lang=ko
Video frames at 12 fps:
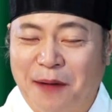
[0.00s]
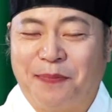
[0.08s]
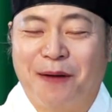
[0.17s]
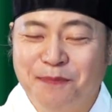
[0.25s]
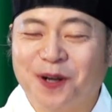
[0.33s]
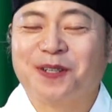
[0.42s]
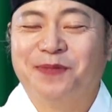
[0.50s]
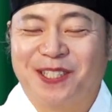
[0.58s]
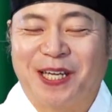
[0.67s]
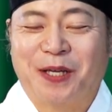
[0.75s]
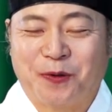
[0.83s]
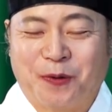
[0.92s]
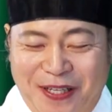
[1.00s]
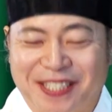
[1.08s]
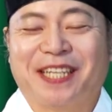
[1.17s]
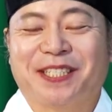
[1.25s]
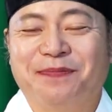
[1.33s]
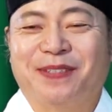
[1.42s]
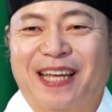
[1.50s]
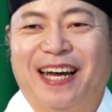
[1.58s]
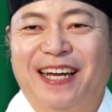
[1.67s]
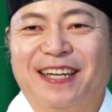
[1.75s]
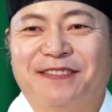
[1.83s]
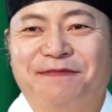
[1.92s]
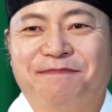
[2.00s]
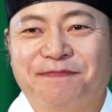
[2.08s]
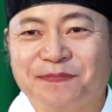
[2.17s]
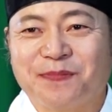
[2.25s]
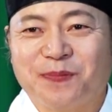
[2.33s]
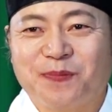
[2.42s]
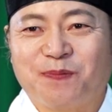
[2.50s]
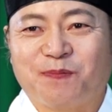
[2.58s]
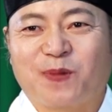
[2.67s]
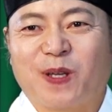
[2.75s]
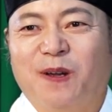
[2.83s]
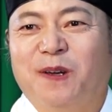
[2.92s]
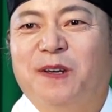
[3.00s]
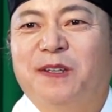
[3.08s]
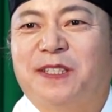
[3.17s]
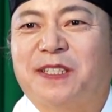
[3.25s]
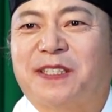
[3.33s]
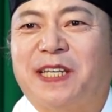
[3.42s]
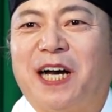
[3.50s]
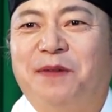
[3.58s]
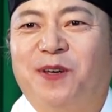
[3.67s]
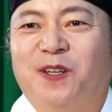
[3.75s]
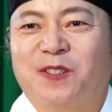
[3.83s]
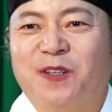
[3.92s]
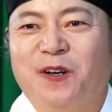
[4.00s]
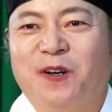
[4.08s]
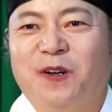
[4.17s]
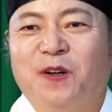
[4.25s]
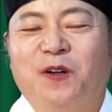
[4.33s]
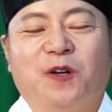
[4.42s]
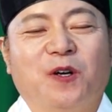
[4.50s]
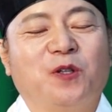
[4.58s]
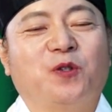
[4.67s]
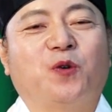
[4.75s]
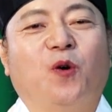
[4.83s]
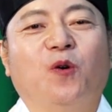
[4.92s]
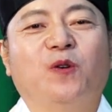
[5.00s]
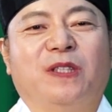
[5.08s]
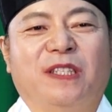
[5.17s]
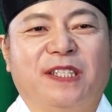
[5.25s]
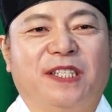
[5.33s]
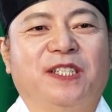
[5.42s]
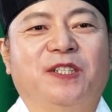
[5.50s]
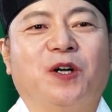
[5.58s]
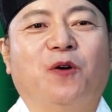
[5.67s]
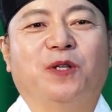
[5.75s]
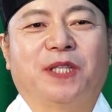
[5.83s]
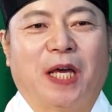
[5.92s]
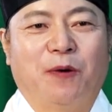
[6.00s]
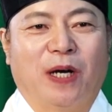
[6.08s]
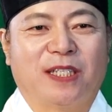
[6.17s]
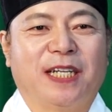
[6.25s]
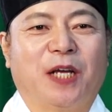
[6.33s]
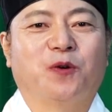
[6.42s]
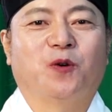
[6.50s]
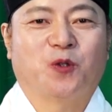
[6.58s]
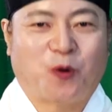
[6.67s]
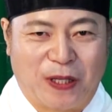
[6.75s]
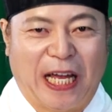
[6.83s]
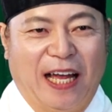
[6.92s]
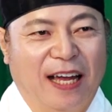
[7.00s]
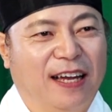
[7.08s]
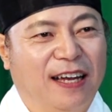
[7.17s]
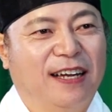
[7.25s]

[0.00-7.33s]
아, 밥 먹으면서 해도 괜찮습니다. 응? 식사하면서 좋은 즐거운 대화는 해도 좋다.